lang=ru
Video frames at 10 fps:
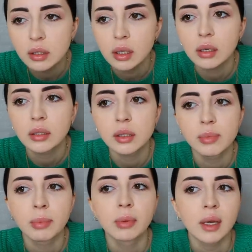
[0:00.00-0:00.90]
Так как
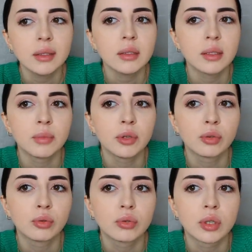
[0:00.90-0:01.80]
тебе платят, тебе
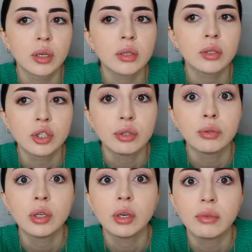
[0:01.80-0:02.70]
никто за это ничего
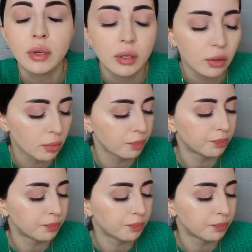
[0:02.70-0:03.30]
не говорит.